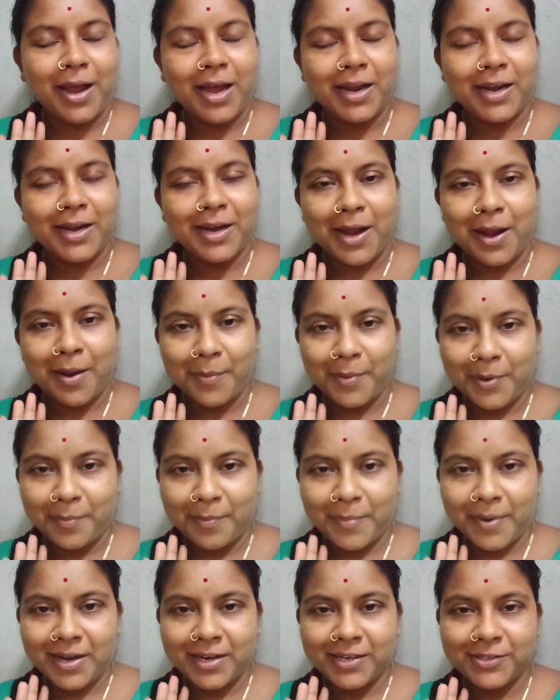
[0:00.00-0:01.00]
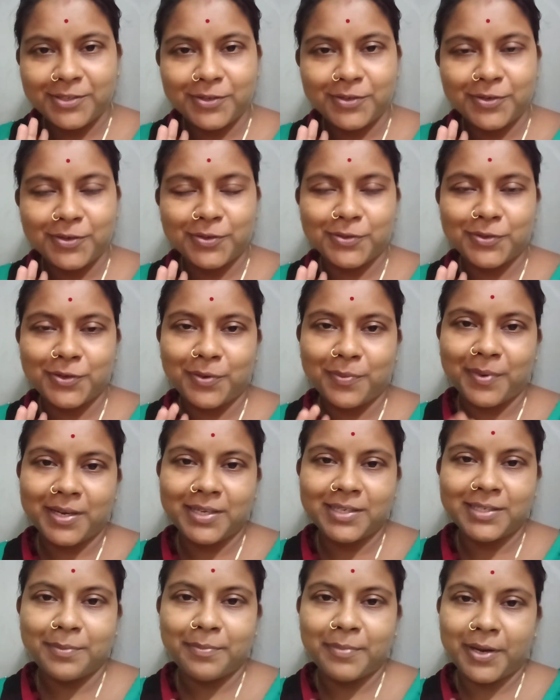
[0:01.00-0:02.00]
আর আমার মার জন্য
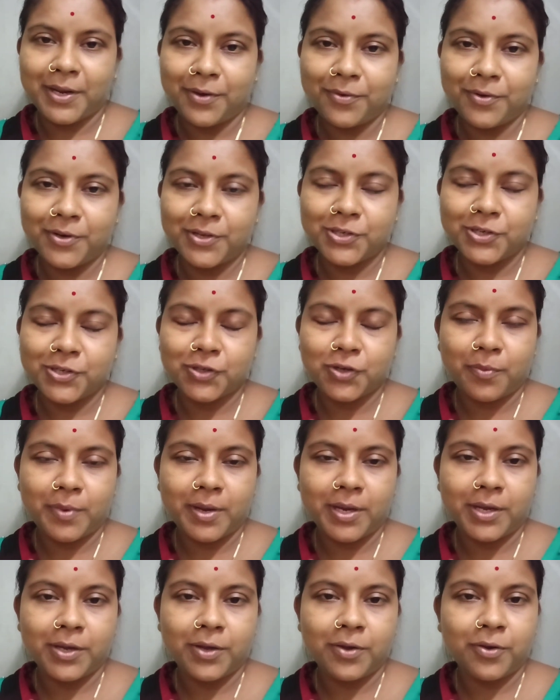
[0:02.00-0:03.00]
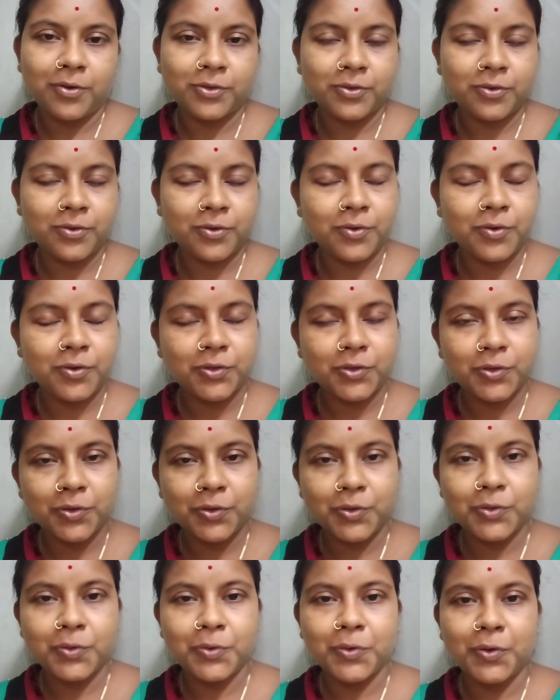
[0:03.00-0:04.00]
সবাই যে প্রে করেছিল সবাইকে অসংখ্য
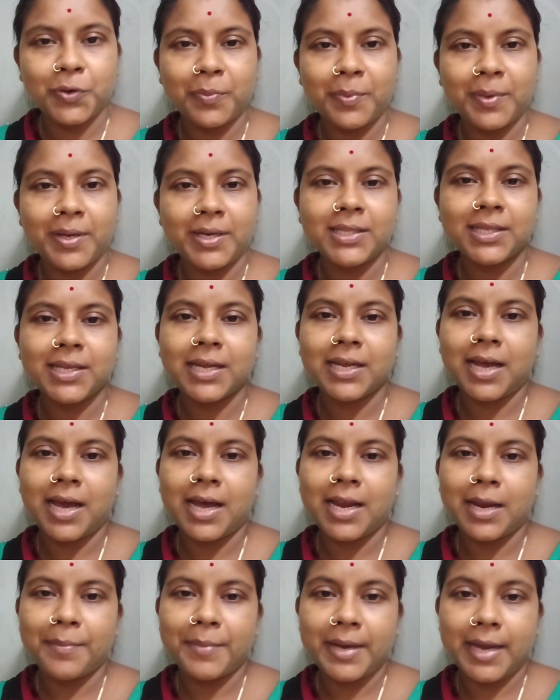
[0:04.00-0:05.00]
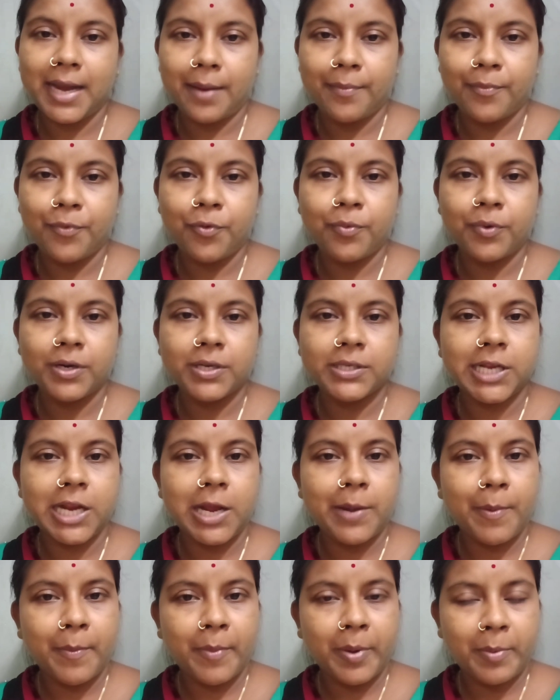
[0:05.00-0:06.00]
অসংখ্য ধন্যবাদ কাল আমি লাইভেও
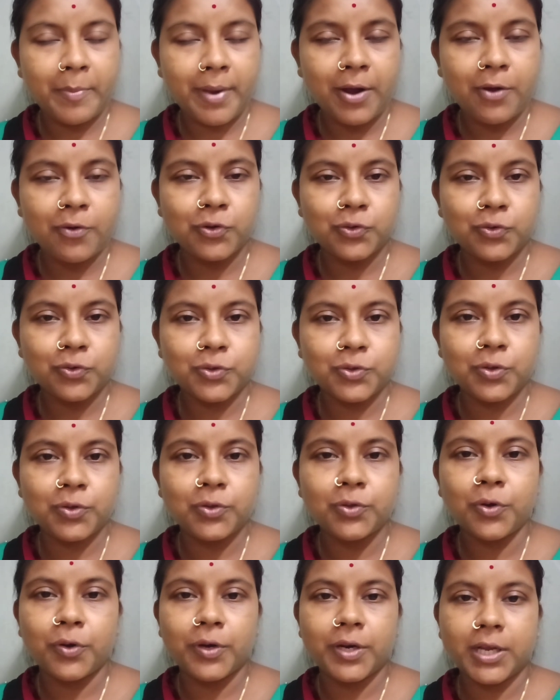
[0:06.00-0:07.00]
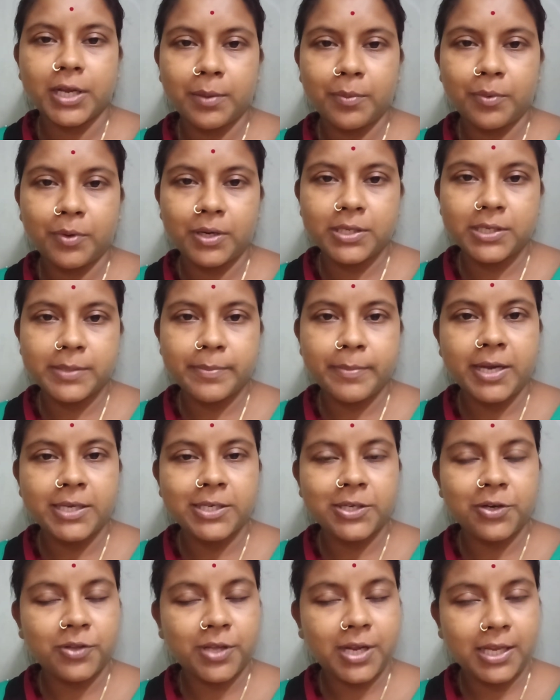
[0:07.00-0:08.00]
বলেছিলাম আমার মা অসুস্থ তো অনেকে বলেছে মা
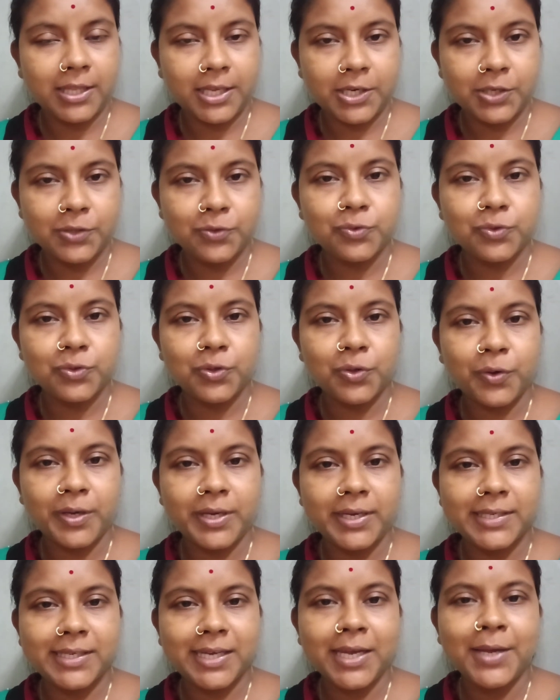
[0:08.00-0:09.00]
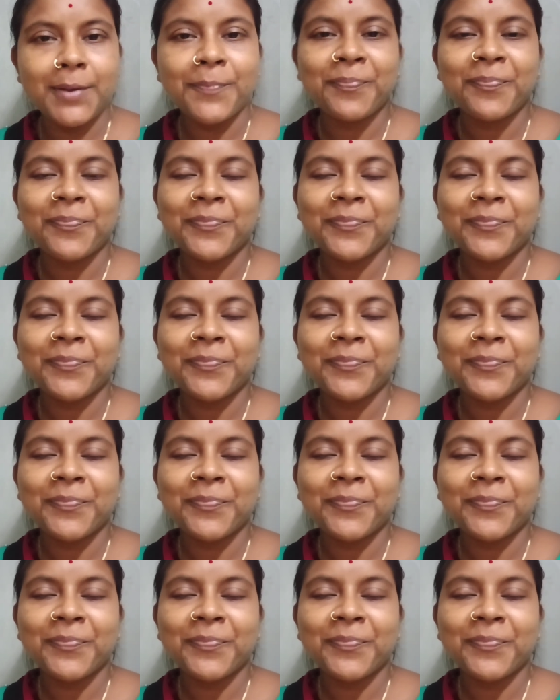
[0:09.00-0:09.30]
যেন তাড়াতাড়ি সুস্থ হয়ে যায়